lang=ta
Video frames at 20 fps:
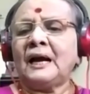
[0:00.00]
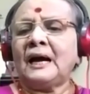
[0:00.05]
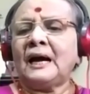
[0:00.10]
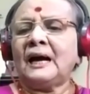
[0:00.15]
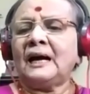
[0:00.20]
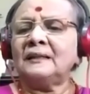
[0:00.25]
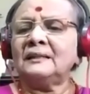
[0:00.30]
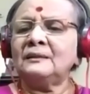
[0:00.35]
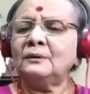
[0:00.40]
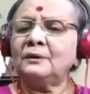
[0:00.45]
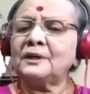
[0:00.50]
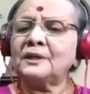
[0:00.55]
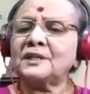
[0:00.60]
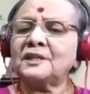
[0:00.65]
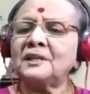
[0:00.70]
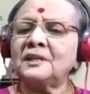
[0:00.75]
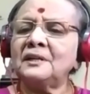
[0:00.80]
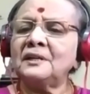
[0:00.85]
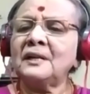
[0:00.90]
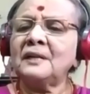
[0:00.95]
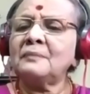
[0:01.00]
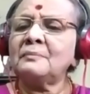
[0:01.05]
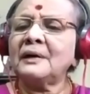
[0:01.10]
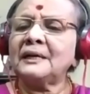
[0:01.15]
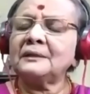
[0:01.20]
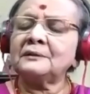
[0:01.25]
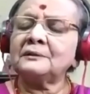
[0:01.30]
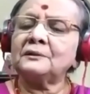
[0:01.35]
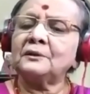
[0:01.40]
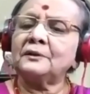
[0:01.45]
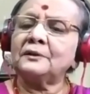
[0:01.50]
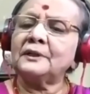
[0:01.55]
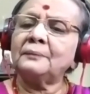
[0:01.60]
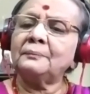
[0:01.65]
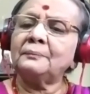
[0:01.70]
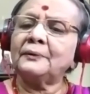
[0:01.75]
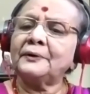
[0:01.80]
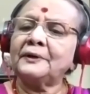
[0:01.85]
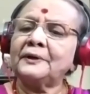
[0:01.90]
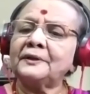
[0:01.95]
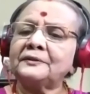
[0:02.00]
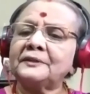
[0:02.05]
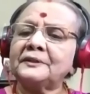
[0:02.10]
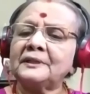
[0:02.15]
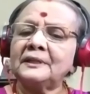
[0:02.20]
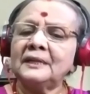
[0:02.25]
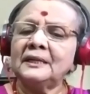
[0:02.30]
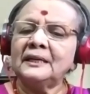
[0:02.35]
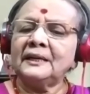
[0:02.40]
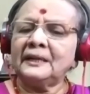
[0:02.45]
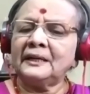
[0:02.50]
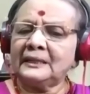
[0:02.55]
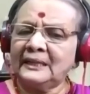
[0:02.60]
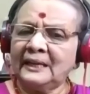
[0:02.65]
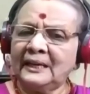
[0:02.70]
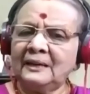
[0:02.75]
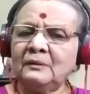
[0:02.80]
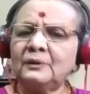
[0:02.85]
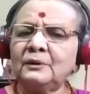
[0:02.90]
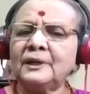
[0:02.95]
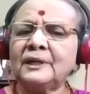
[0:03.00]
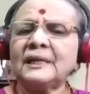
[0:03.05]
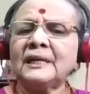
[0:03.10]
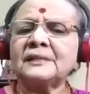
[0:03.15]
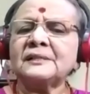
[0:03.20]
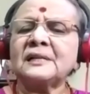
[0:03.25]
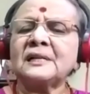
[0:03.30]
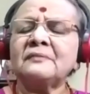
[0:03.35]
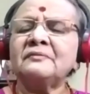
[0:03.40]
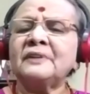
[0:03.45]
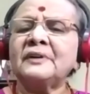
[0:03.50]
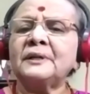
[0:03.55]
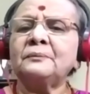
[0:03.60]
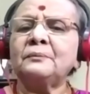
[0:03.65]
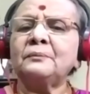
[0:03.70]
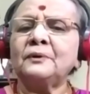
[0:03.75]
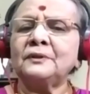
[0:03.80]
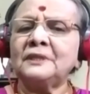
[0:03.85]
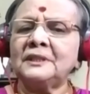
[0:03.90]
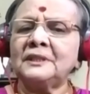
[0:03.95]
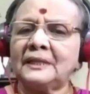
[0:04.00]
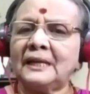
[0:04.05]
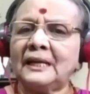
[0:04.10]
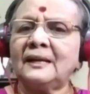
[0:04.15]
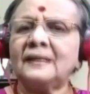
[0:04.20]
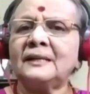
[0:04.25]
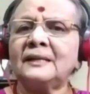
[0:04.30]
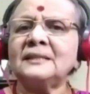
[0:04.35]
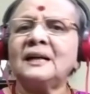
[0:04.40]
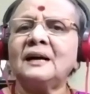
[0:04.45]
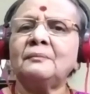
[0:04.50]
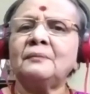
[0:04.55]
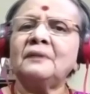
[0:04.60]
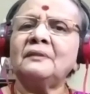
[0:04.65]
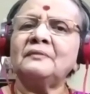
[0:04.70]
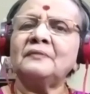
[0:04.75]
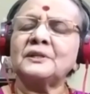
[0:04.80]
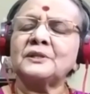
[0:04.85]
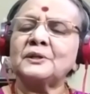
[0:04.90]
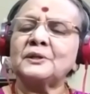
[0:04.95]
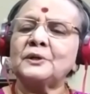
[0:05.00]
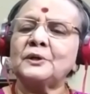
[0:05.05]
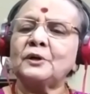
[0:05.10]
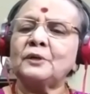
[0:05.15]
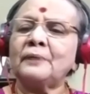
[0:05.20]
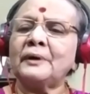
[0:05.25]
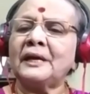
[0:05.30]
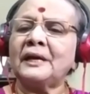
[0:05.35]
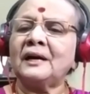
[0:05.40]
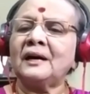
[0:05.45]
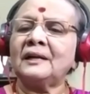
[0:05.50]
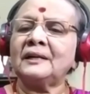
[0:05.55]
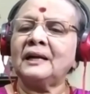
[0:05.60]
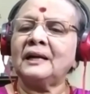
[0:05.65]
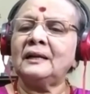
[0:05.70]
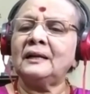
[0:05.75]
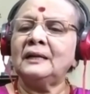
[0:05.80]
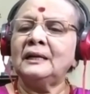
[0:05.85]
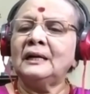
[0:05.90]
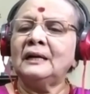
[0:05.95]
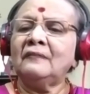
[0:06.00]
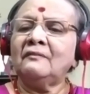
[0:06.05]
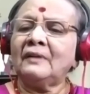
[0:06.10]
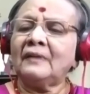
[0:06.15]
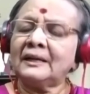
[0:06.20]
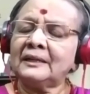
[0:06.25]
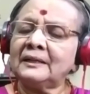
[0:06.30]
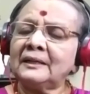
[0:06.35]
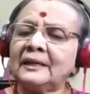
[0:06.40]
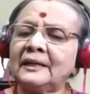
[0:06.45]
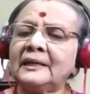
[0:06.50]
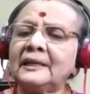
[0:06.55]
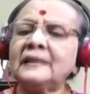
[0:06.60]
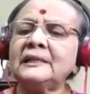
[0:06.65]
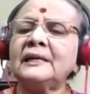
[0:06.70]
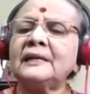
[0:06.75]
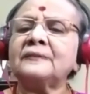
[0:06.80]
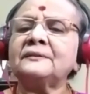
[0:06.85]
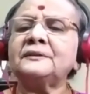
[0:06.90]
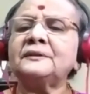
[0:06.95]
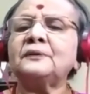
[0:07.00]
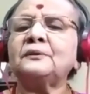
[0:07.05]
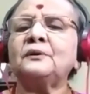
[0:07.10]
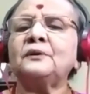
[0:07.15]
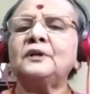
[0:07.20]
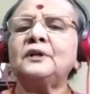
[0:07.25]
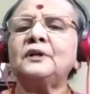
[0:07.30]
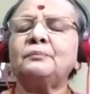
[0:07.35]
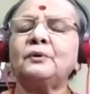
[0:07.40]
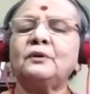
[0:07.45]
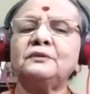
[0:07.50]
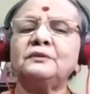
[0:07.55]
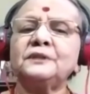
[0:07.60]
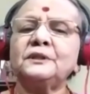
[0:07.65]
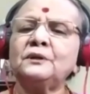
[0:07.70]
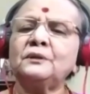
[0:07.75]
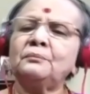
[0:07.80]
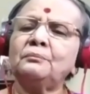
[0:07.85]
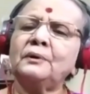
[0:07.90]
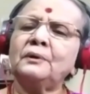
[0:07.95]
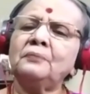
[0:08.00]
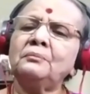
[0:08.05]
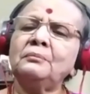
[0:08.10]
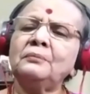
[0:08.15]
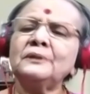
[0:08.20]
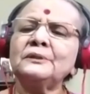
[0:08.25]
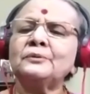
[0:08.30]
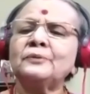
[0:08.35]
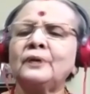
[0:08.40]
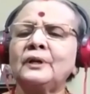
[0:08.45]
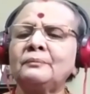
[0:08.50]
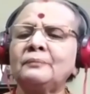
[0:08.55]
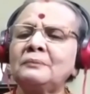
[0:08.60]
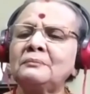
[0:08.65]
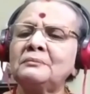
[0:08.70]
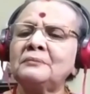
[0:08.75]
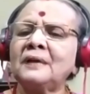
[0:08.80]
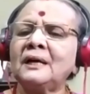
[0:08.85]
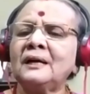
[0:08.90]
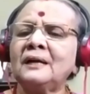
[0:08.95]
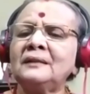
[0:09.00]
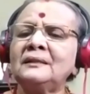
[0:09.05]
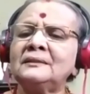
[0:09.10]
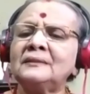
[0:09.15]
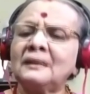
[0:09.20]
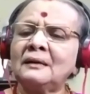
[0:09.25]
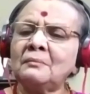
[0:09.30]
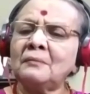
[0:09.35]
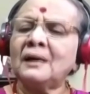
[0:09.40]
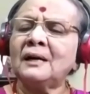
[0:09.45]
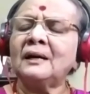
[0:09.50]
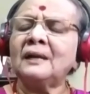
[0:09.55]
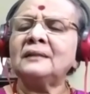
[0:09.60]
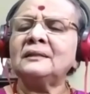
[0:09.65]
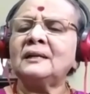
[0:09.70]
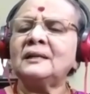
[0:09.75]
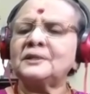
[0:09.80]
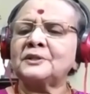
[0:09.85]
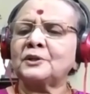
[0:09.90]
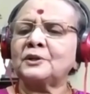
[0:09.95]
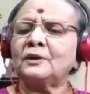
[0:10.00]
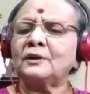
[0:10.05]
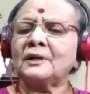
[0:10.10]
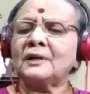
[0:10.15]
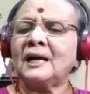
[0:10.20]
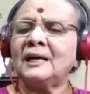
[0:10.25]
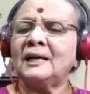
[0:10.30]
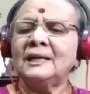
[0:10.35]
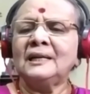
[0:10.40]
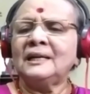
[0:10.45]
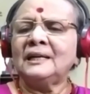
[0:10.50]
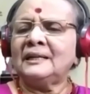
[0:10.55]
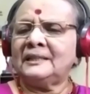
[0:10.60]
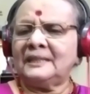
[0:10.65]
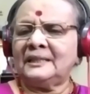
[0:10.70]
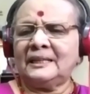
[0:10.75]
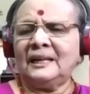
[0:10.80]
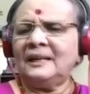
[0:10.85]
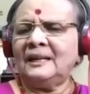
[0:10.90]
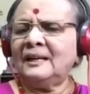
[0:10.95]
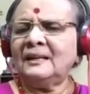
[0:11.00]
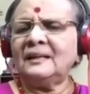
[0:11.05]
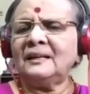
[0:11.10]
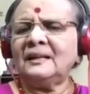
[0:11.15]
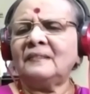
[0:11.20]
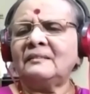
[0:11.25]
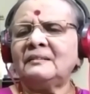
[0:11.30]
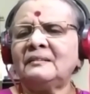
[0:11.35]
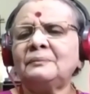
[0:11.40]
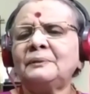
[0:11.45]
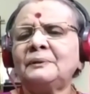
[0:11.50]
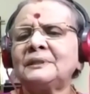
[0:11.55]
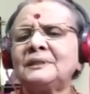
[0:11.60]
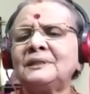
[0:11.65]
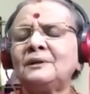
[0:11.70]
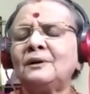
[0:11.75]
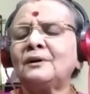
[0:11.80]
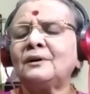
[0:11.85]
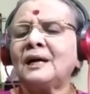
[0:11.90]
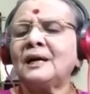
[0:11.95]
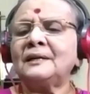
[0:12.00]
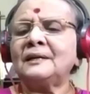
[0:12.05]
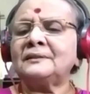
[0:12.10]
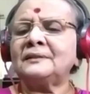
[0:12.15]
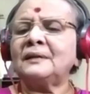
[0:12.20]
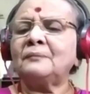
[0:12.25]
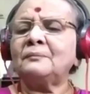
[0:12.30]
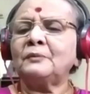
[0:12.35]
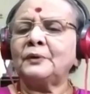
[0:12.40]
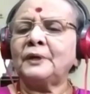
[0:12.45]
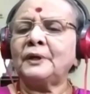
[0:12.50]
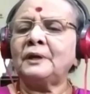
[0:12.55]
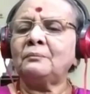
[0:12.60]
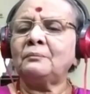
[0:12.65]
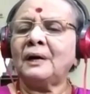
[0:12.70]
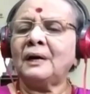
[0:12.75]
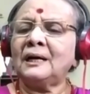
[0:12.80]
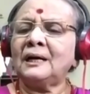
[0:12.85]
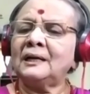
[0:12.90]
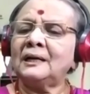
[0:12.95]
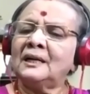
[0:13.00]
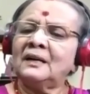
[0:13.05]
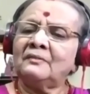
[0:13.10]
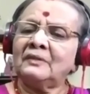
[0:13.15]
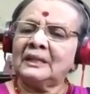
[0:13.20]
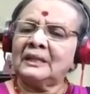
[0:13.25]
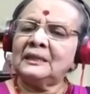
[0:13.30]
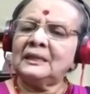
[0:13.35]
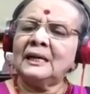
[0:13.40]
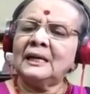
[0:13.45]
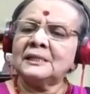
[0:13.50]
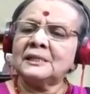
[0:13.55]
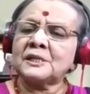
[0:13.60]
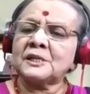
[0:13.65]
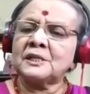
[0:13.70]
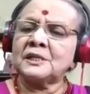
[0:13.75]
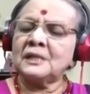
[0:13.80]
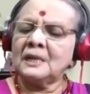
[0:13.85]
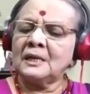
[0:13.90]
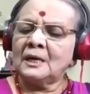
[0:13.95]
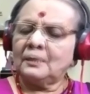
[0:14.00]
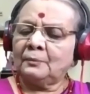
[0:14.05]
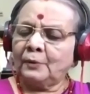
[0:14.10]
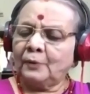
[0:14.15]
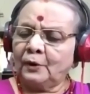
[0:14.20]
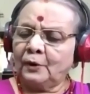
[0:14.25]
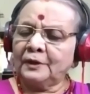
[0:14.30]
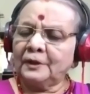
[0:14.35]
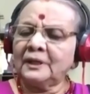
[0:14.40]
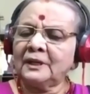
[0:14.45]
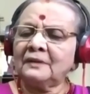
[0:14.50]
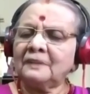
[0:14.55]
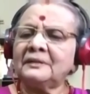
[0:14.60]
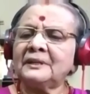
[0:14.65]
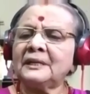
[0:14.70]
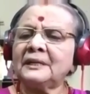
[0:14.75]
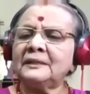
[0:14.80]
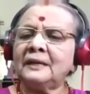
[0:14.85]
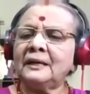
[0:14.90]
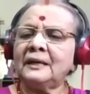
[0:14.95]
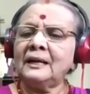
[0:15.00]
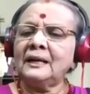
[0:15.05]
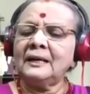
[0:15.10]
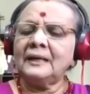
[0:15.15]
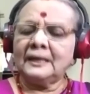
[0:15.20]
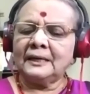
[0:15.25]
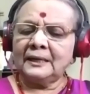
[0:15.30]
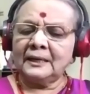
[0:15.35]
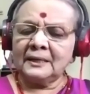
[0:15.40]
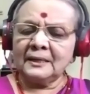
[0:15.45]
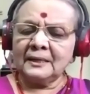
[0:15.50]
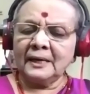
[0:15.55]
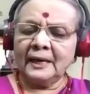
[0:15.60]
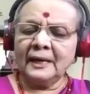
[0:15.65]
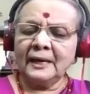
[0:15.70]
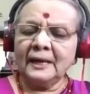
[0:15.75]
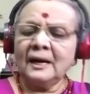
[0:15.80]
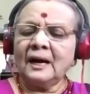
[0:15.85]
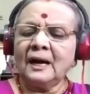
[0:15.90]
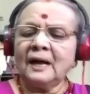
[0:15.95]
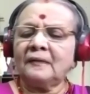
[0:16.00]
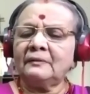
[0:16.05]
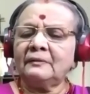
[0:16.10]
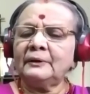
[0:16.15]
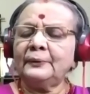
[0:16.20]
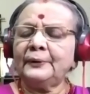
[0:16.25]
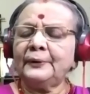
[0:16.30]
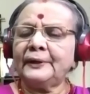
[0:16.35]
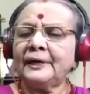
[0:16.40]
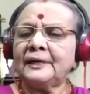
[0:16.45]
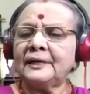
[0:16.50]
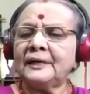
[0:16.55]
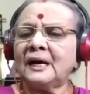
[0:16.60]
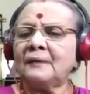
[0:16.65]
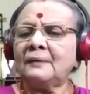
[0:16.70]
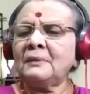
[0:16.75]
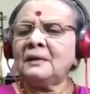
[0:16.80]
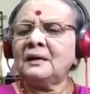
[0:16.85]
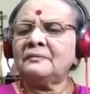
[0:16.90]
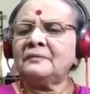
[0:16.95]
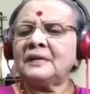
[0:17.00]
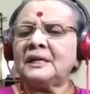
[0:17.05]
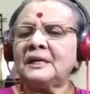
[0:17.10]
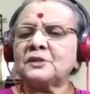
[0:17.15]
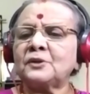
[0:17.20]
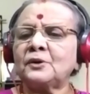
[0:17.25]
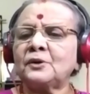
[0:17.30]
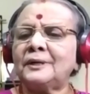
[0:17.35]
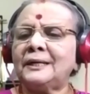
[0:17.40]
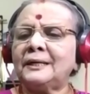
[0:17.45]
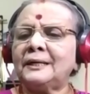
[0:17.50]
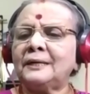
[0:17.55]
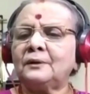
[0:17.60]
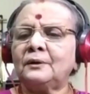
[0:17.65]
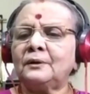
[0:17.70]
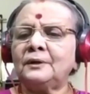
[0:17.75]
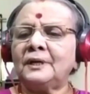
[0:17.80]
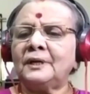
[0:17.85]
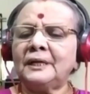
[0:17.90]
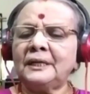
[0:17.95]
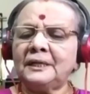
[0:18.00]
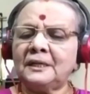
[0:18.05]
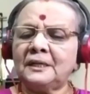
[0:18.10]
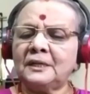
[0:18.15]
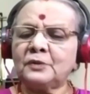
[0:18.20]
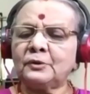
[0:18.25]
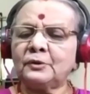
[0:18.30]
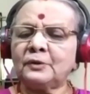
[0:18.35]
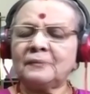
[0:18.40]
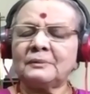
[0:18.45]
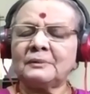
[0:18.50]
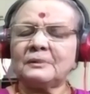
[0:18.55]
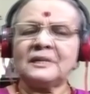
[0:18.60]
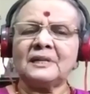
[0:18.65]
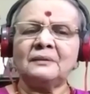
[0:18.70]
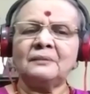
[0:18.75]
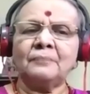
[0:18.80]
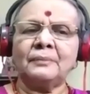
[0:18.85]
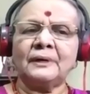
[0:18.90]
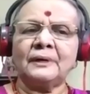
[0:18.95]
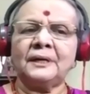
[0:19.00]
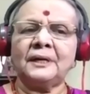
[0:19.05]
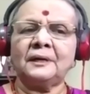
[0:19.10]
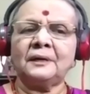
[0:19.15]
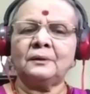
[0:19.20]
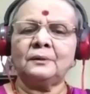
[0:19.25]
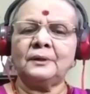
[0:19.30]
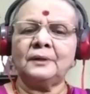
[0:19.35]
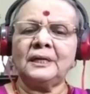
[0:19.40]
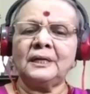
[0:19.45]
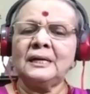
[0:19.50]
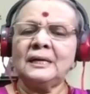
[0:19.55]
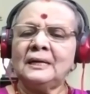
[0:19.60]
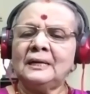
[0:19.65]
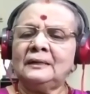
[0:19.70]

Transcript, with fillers: அந்த ஒரு சின்ன பயத்தோட போயிடுத்து ஏதேனும் ஒரு கஷ்டம் வரும்போது இதையெல்லாம் ஞாபகம் வச்சுட்டோமே ஆனால் வாழ்க்கையை நடத்தி கொண்டு போவது ரொம்ப ரொம்ப சுலபம்தான் தான் மகான்கள் சொல்றான் இதுக்கெல்லாம் கவலைப்பட்டு உட்காந்து தான் முடியுமா வந்தாச்சு போகிற வரையில் இங்கே அவளுடைய நாமாவை சொல்லிக்கொண்டு ஈஸ்வர பஜனம் பண்ணி கொண்டு